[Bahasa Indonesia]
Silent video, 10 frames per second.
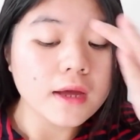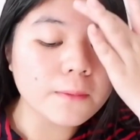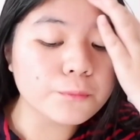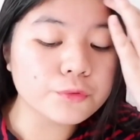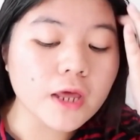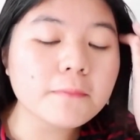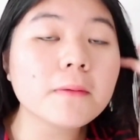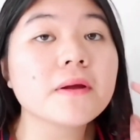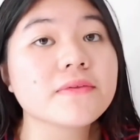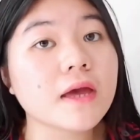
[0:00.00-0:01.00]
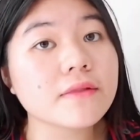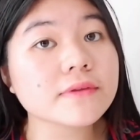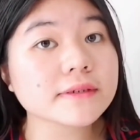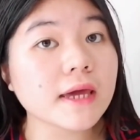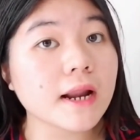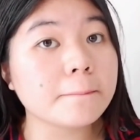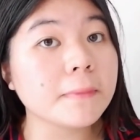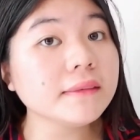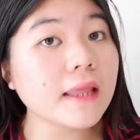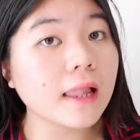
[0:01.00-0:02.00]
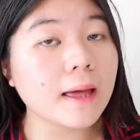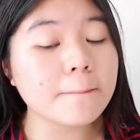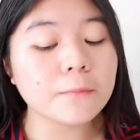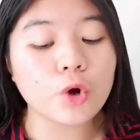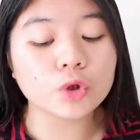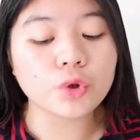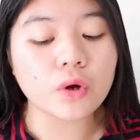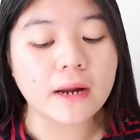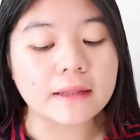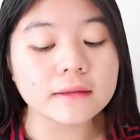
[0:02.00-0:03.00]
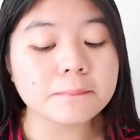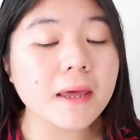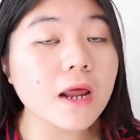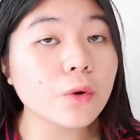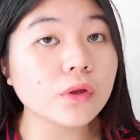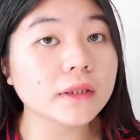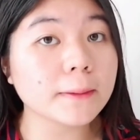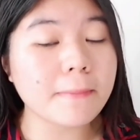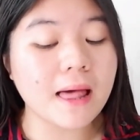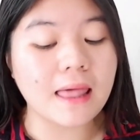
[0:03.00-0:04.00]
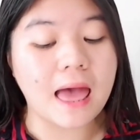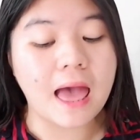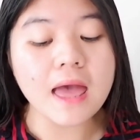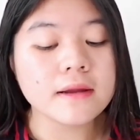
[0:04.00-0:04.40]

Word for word: kemudian membersihkan secara mendalam kotoran pada kulit kepala.